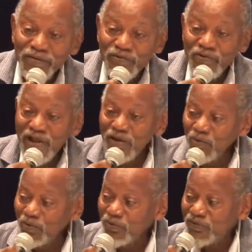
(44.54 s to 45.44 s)
de
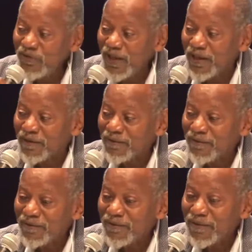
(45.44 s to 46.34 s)
denúncia
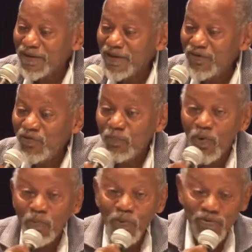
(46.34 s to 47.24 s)
e de
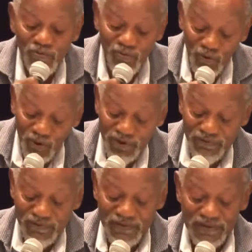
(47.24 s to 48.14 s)

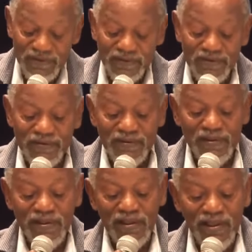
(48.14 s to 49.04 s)
proposições
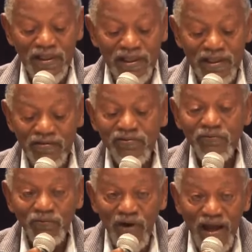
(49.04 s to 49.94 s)
que
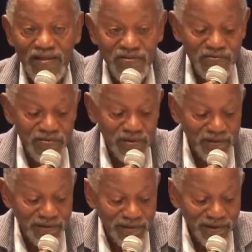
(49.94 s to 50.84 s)
se faz
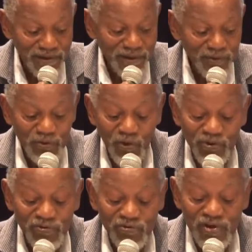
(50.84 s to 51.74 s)

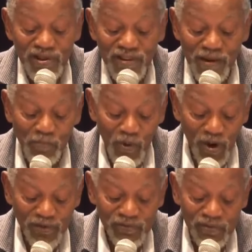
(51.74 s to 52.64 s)
dois dias
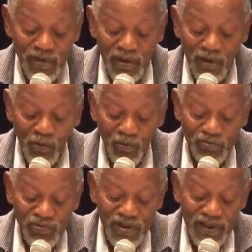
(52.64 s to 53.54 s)
após
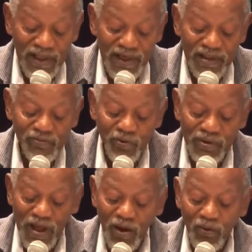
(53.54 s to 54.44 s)
o Dia
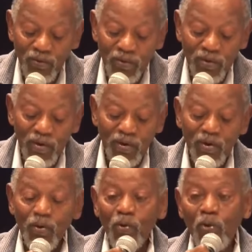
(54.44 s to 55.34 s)
Internacional
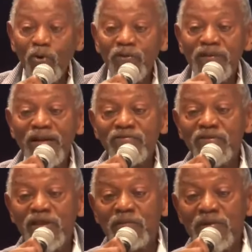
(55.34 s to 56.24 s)
contra a
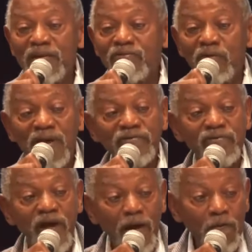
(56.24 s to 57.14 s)
Discriminação
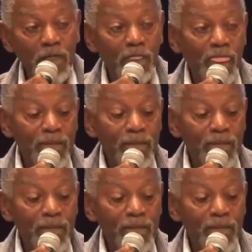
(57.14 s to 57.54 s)
Racial,